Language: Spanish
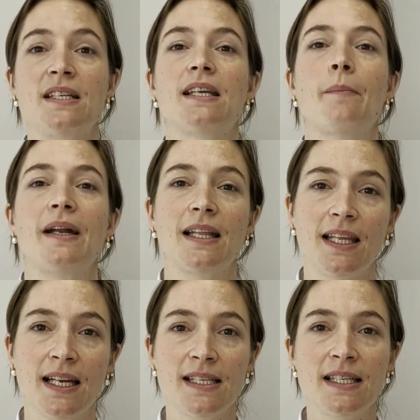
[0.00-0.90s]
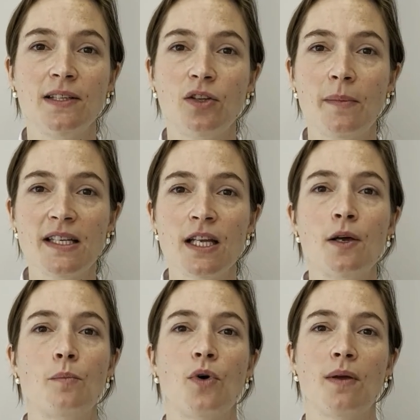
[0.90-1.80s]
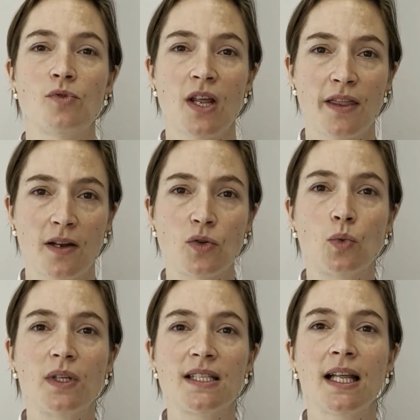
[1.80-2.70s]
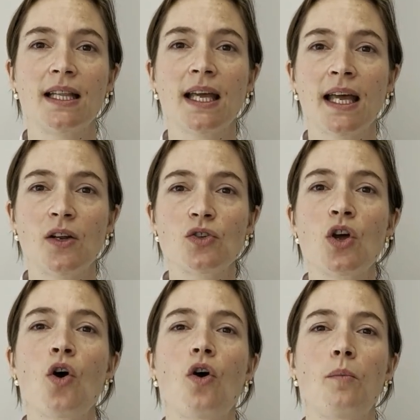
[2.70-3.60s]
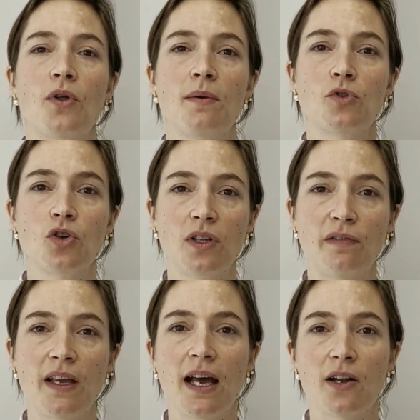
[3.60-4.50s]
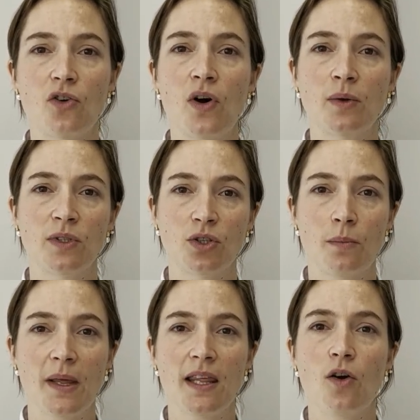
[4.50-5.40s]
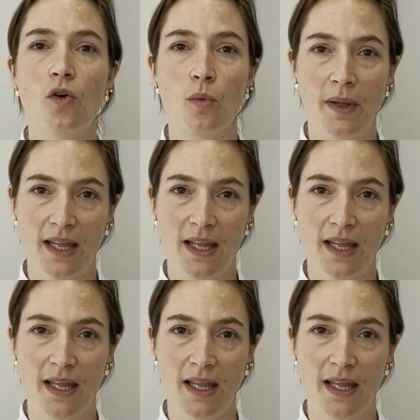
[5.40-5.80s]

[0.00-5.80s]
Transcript: Si aparecieran síntomas, podemos hacernos un test de antígenos o podemos notificarlo a nuestro médico o